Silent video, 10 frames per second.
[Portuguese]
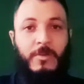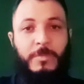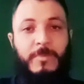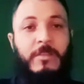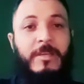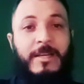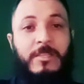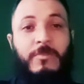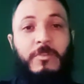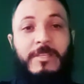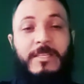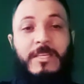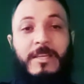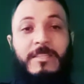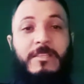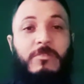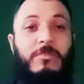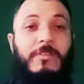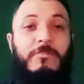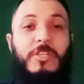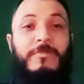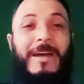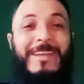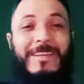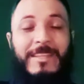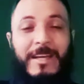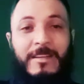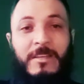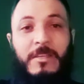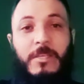O primeiro relato que eu vou trazer está escrito no livro de Vaikra,